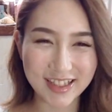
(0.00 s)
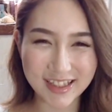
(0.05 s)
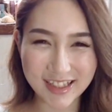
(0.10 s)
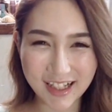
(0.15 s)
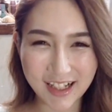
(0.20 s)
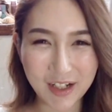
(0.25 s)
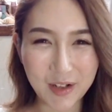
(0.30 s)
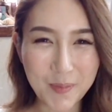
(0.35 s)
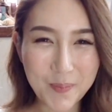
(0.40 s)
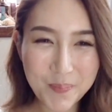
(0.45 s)
し
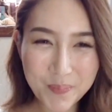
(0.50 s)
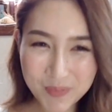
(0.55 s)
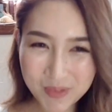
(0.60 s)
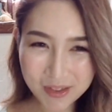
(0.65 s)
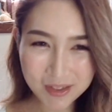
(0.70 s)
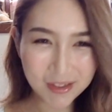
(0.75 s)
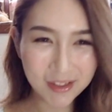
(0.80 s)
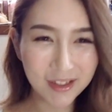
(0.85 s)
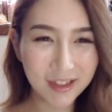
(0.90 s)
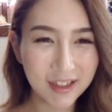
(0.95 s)
た。
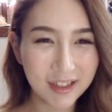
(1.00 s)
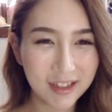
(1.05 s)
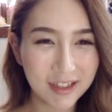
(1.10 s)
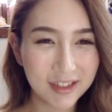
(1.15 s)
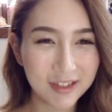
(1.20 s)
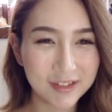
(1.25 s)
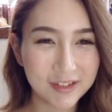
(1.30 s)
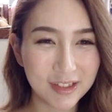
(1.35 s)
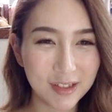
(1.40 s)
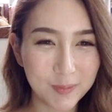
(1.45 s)

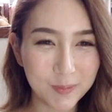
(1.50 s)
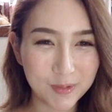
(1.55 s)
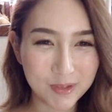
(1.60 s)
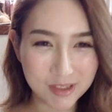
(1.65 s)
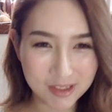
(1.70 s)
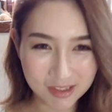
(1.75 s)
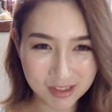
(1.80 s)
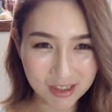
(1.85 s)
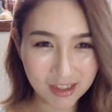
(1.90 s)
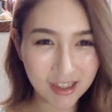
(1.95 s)
で、無
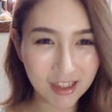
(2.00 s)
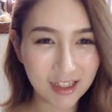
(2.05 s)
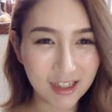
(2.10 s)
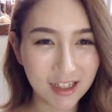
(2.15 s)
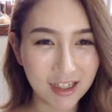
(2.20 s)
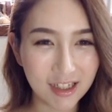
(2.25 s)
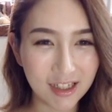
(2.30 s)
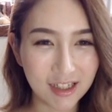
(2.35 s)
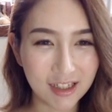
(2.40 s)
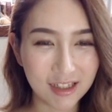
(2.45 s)
事に、
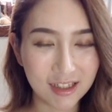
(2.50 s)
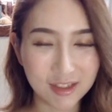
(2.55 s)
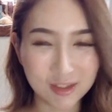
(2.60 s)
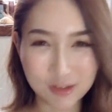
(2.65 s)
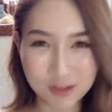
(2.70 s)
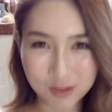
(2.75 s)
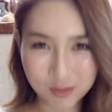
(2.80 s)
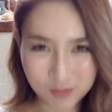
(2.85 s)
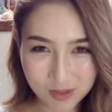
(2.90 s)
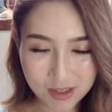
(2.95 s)

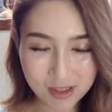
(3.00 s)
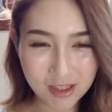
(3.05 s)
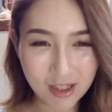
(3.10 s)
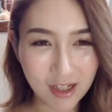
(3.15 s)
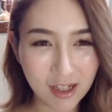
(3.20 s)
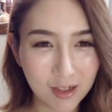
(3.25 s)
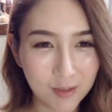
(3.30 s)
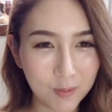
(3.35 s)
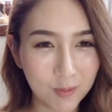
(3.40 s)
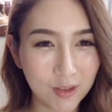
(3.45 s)
ゲットしまし
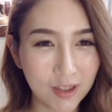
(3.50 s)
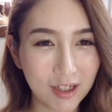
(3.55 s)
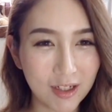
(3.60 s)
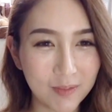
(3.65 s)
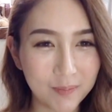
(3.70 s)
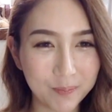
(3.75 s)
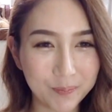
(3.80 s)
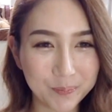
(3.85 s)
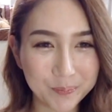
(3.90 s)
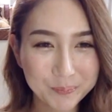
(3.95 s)
た。もうあ
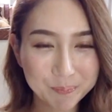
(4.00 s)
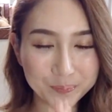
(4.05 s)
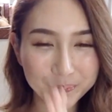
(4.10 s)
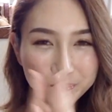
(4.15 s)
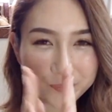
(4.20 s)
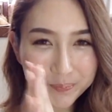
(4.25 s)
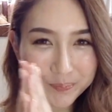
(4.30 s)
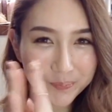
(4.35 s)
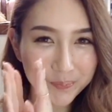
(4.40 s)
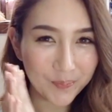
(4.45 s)

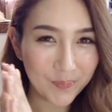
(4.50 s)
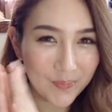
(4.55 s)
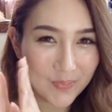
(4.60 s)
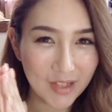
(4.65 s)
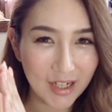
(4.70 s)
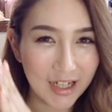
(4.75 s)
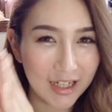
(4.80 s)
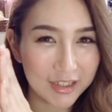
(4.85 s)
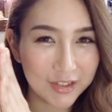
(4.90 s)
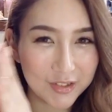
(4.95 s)

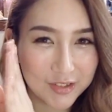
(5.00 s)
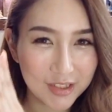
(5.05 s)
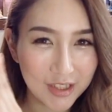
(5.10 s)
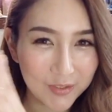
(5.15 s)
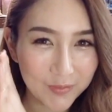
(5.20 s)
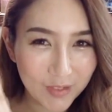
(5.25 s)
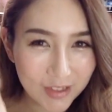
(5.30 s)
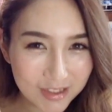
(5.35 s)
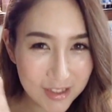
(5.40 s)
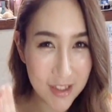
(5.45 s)
りがとうござい
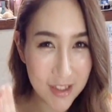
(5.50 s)
ま